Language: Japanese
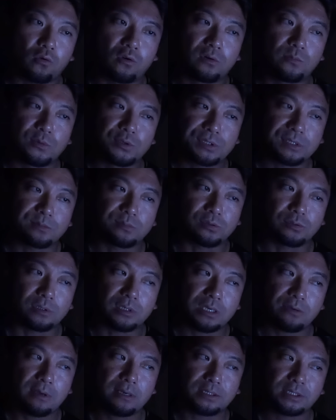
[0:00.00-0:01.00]
交を結ぶ、
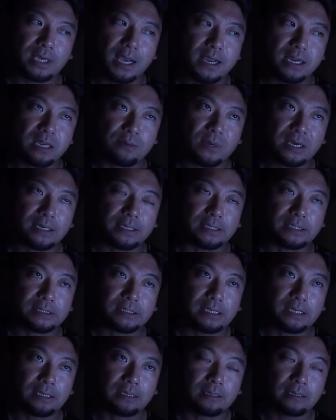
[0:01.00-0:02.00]
いわゆるチャイナマネーで
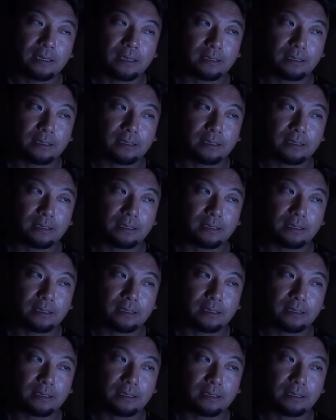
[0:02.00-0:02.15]
すね。